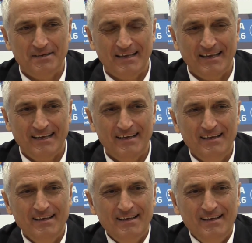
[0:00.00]
perché
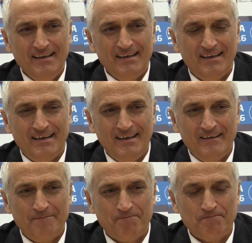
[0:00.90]

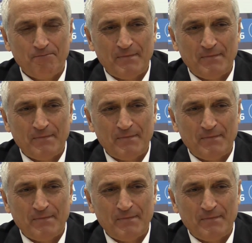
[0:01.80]
eh,